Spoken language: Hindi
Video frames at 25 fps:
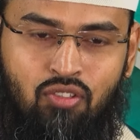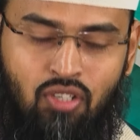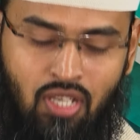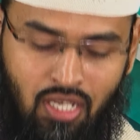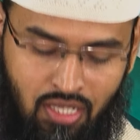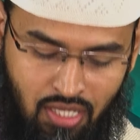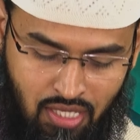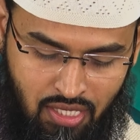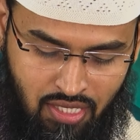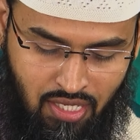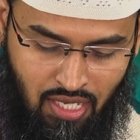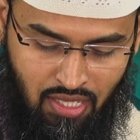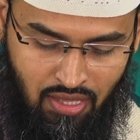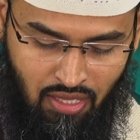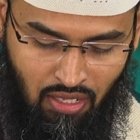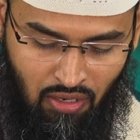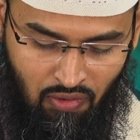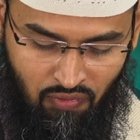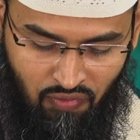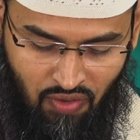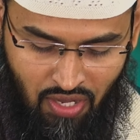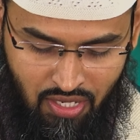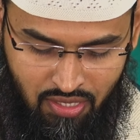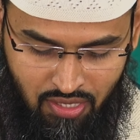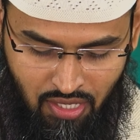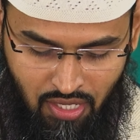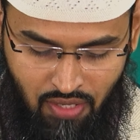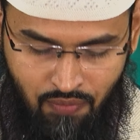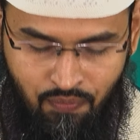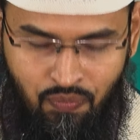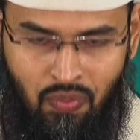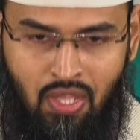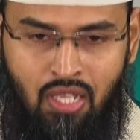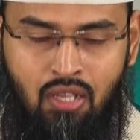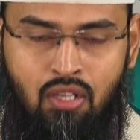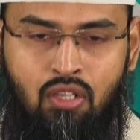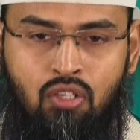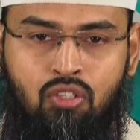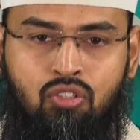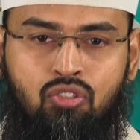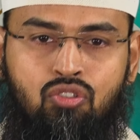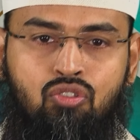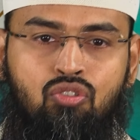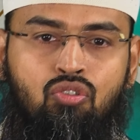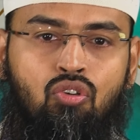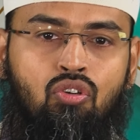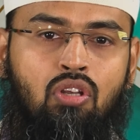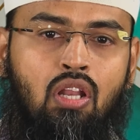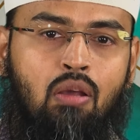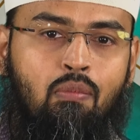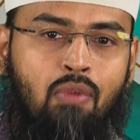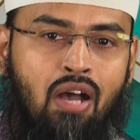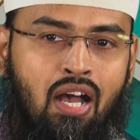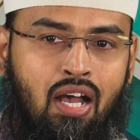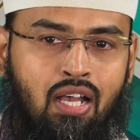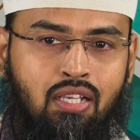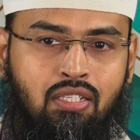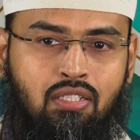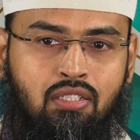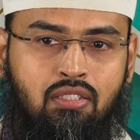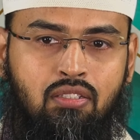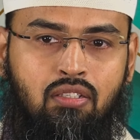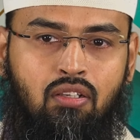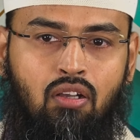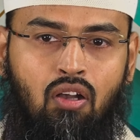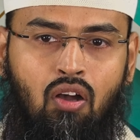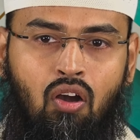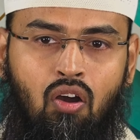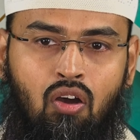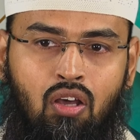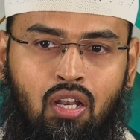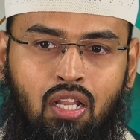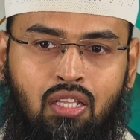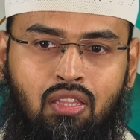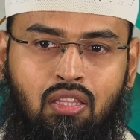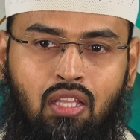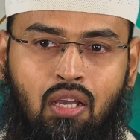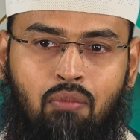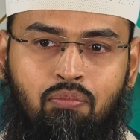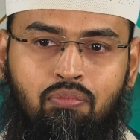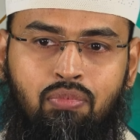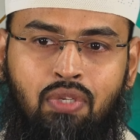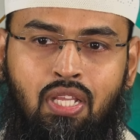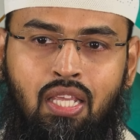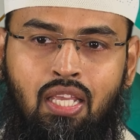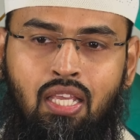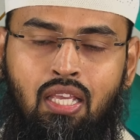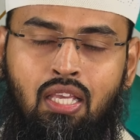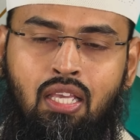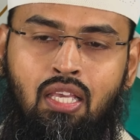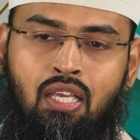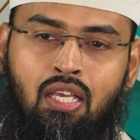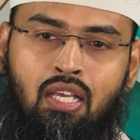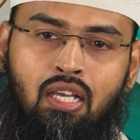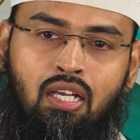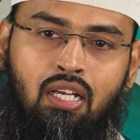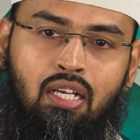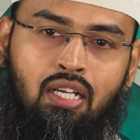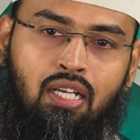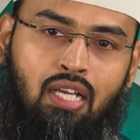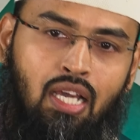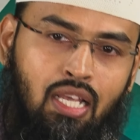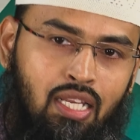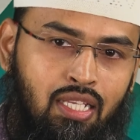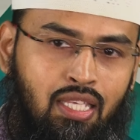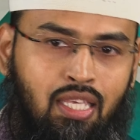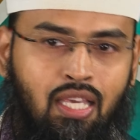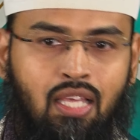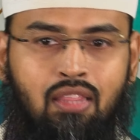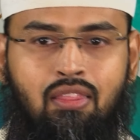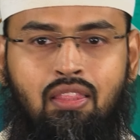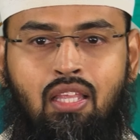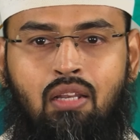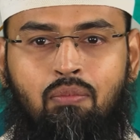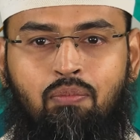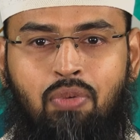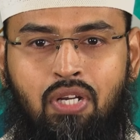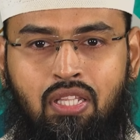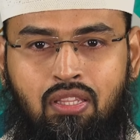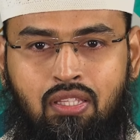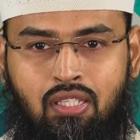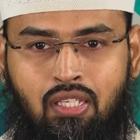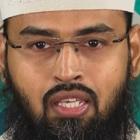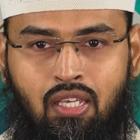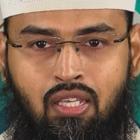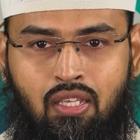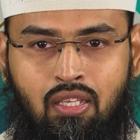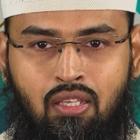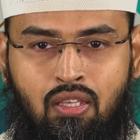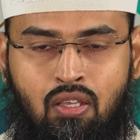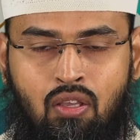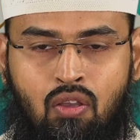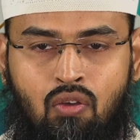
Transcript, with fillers: ठीक है हदीस के अंदर अल्फाज हैं जो नमाज औरत अपने घर के अंदर पढ़ती है